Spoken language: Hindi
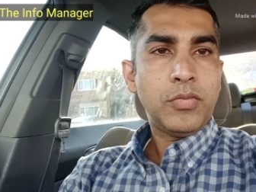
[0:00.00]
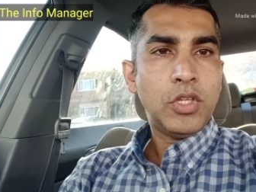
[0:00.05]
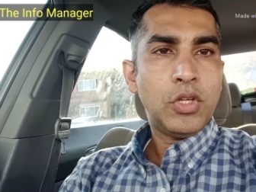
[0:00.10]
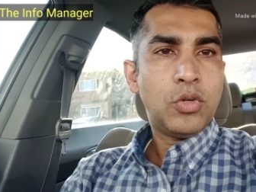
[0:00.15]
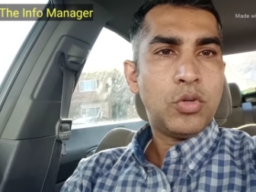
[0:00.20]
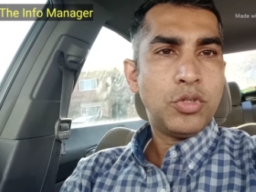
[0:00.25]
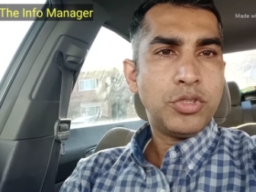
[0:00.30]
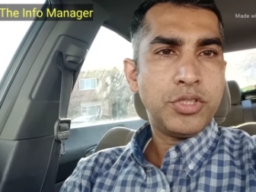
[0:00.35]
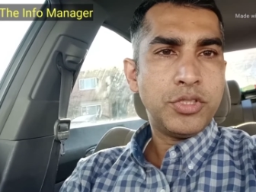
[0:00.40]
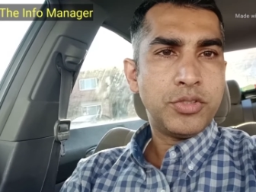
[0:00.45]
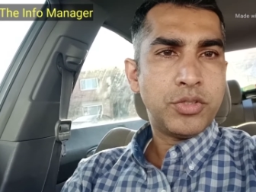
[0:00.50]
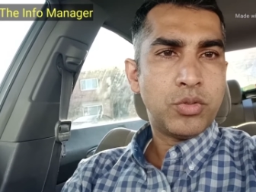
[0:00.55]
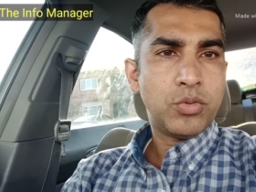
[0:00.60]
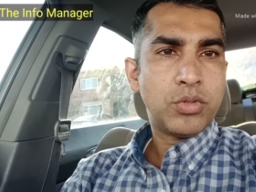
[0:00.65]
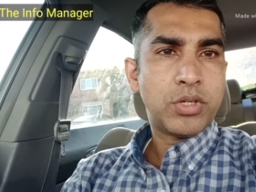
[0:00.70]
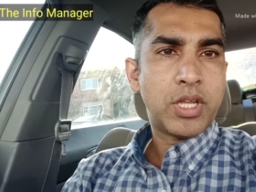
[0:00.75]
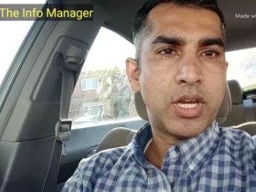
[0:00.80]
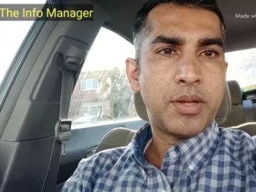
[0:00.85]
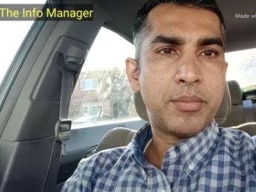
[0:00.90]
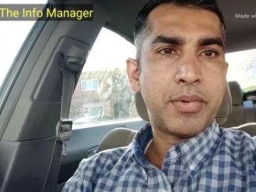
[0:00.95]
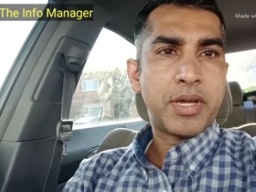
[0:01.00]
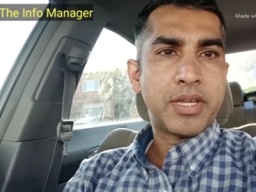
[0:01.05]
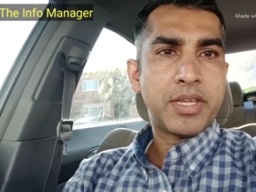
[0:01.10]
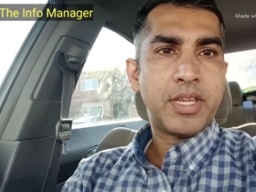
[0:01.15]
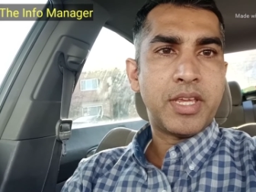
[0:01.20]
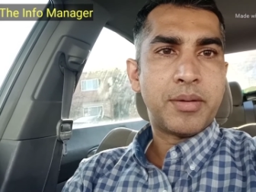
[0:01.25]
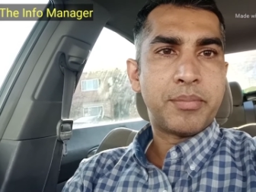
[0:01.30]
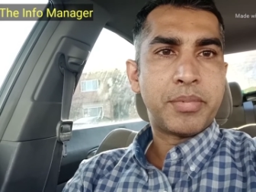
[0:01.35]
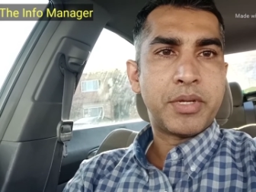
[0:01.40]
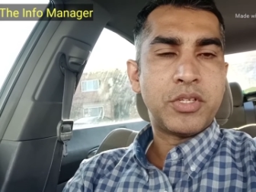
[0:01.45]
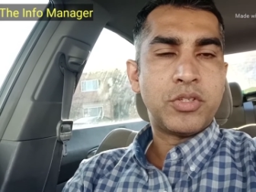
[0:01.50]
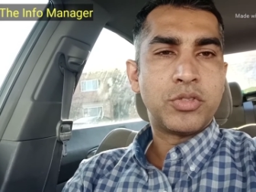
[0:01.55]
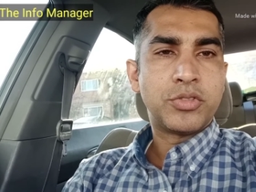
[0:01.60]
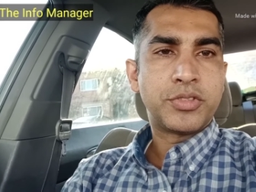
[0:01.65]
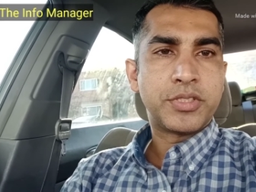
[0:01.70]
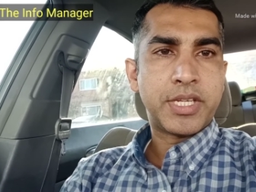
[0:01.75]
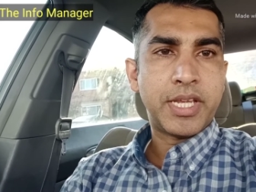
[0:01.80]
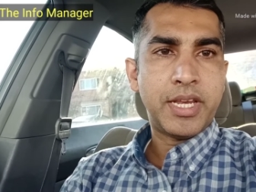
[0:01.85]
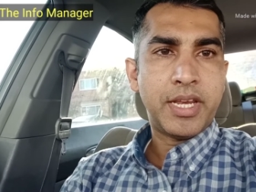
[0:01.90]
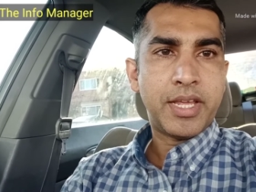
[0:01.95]
कोशिश ज़रूर करें बाकी आपकी जो
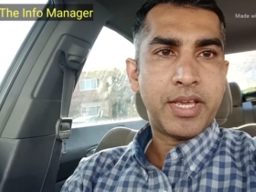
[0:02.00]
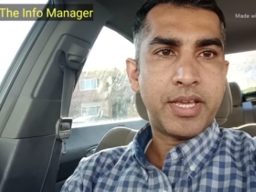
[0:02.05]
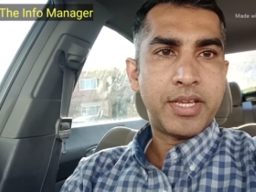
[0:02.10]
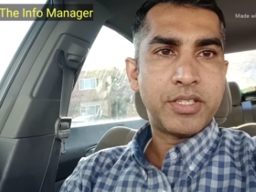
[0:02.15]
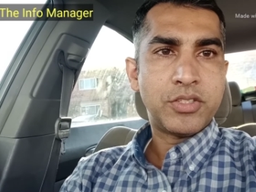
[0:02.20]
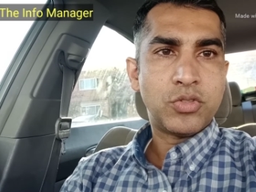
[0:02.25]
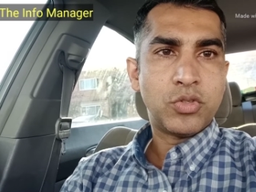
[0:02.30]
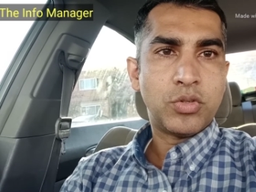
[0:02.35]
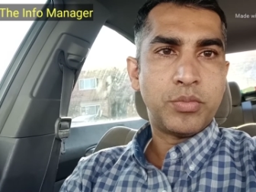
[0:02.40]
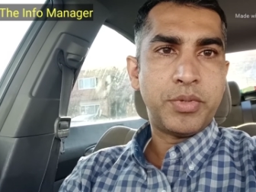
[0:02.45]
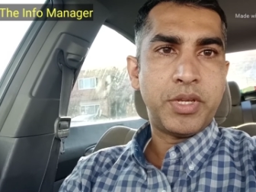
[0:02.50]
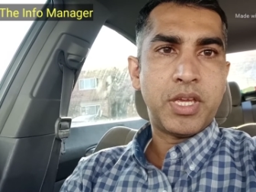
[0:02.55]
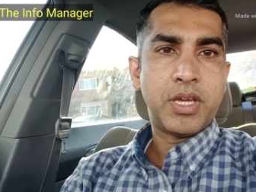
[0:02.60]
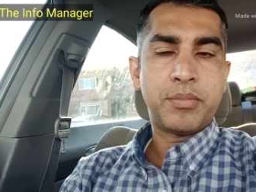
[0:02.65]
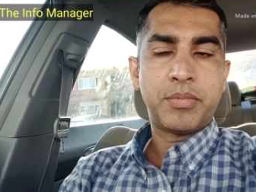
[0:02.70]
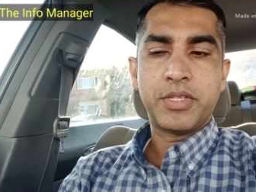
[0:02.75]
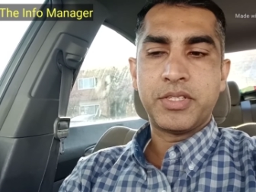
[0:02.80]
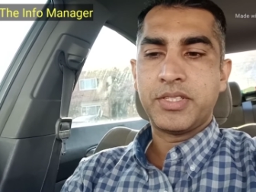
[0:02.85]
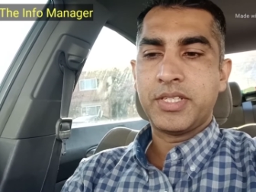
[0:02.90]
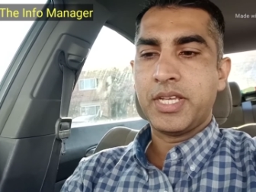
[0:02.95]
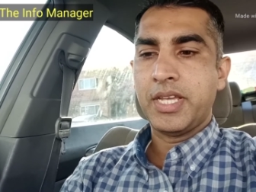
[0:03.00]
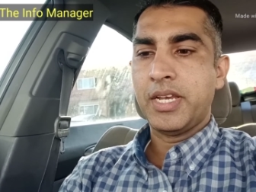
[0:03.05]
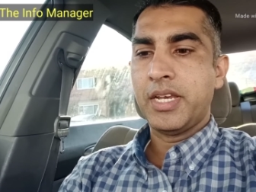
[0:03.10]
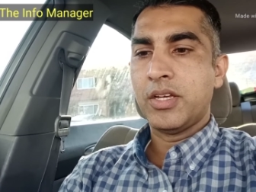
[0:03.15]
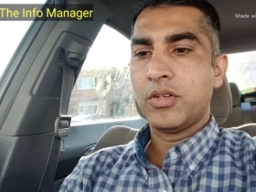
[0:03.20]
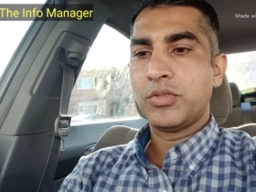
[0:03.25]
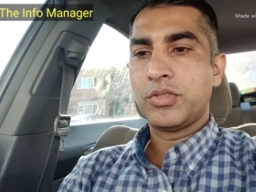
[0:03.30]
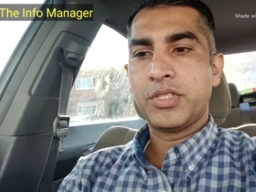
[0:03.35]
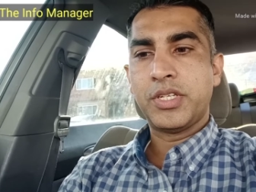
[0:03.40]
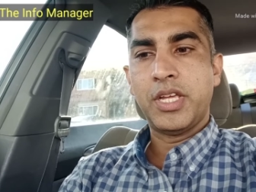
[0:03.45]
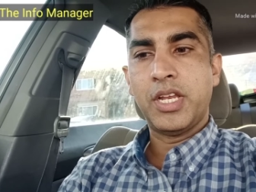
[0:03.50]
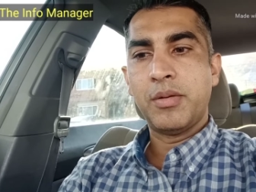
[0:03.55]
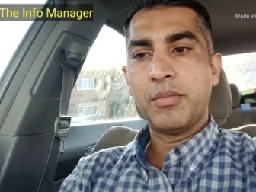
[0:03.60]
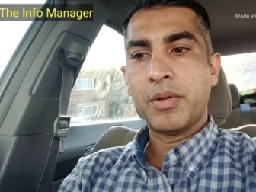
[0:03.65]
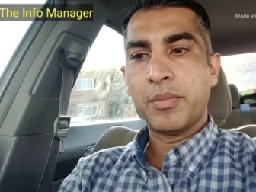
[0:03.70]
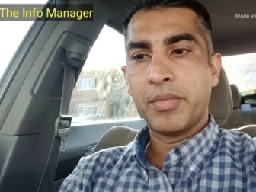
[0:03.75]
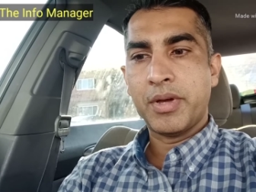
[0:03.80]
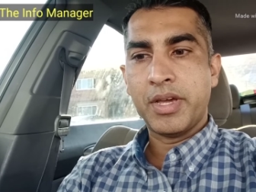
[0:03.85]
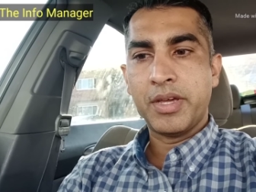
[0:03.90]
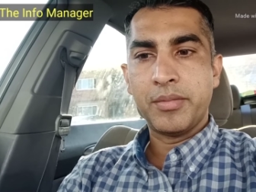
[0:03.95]
स्किल है जो भी आपकी स्किल है उस स्किल में
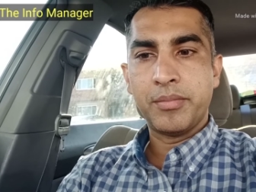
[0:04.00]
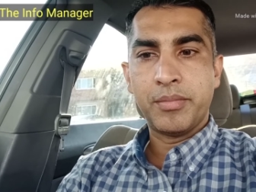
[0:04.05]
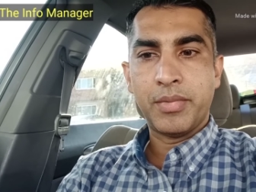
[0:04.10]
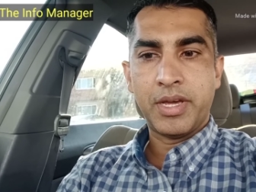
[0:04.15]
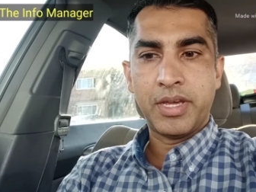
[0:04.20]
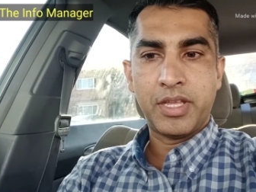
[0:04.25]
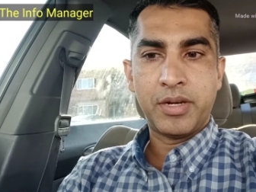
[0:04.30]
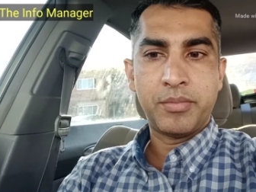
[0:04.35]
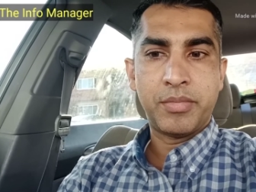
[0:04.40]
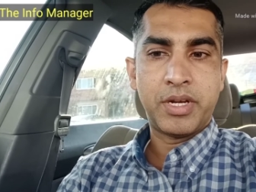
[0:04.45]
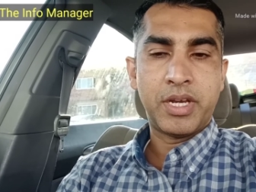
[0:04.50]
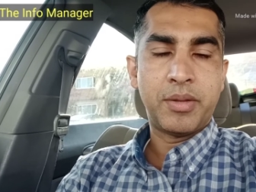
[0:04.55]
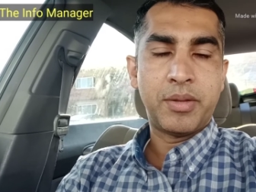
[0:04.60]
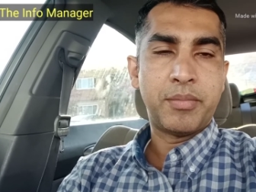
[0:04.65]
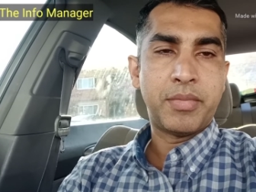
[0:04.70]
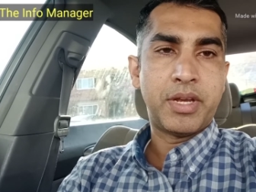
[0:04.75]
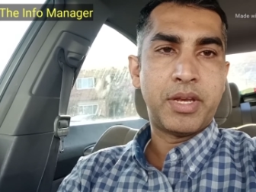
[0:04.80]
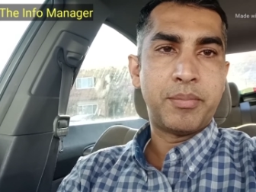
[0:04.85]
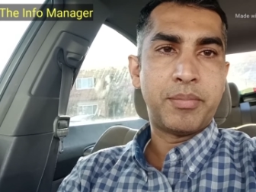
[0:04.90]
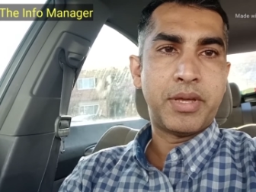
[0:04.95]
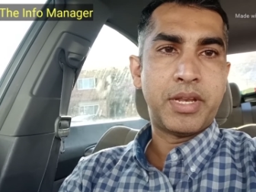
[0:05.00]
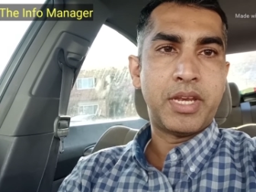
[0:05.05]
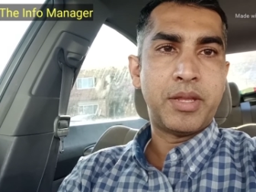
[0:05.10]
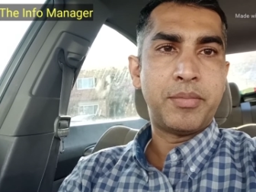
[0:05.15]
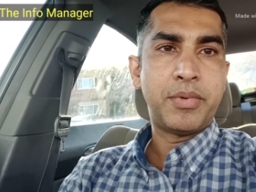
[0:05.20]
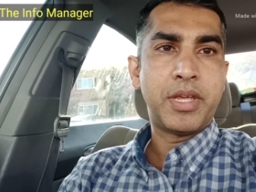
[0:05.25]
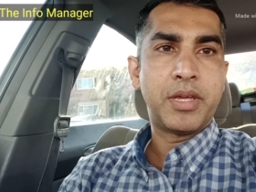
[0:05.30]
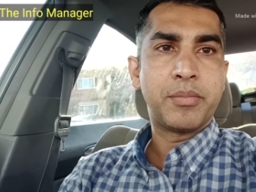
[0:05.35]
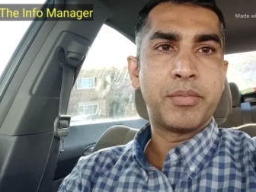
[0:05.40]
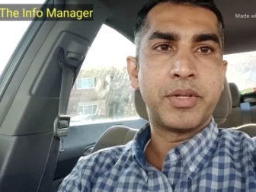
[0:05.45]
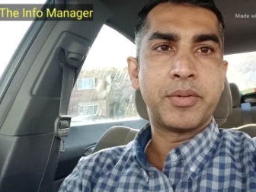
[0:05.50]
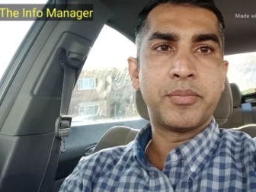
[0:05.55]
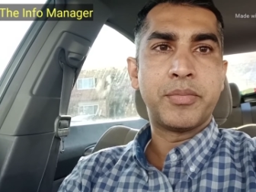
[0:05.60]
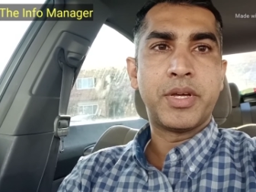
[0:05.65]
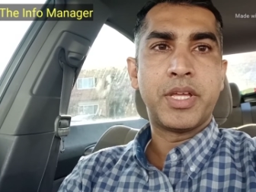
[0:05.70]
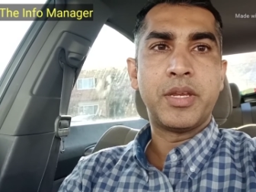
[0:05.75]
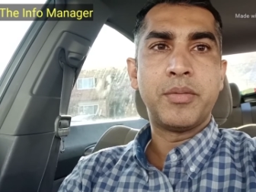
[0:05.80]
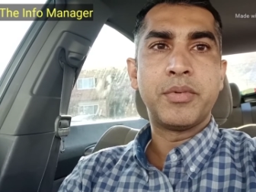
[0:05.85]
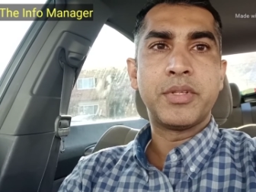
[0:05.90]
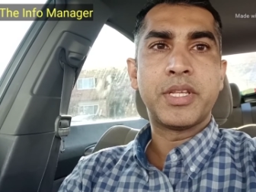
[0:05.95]
माहिर बने मैंने पहले भी एक बार
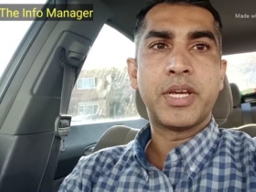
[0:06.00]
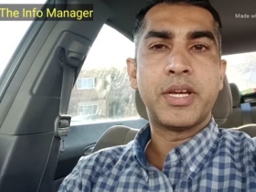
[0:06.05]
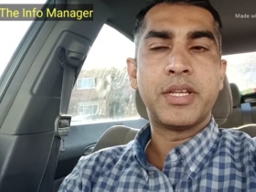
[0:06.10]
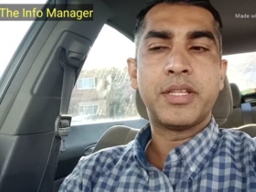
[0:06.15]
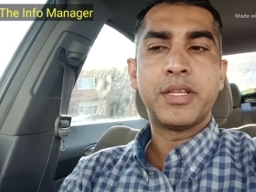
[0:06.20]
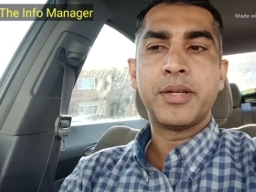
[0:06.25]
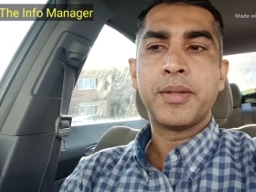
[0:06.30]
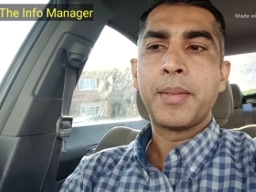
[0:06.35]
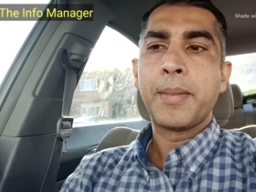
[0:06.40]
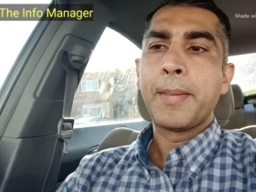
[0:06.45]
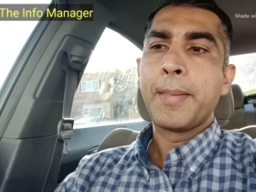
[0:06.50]
बारी बताया था